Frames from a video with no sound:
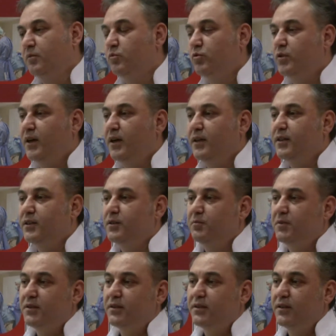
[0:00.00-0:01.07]
Bu
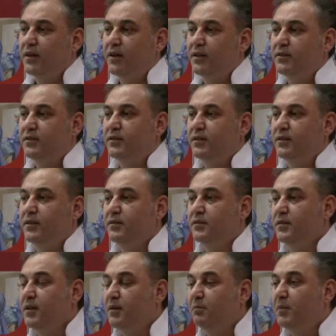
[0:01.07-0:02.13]
dahileyicimiz hastayı
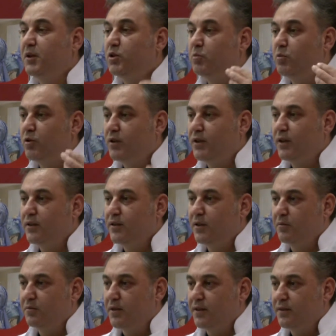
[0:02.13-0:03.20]
metabolik
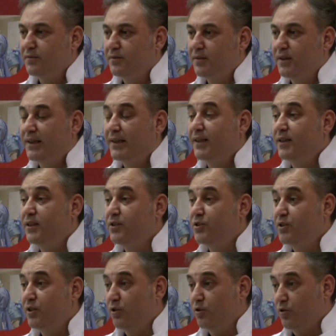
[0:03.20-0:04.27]
anlamda
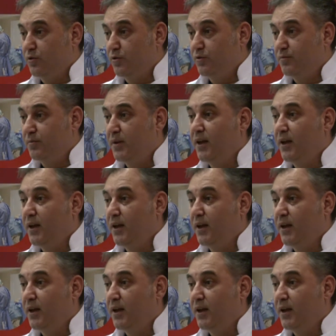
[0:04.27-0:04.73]
inceliyor.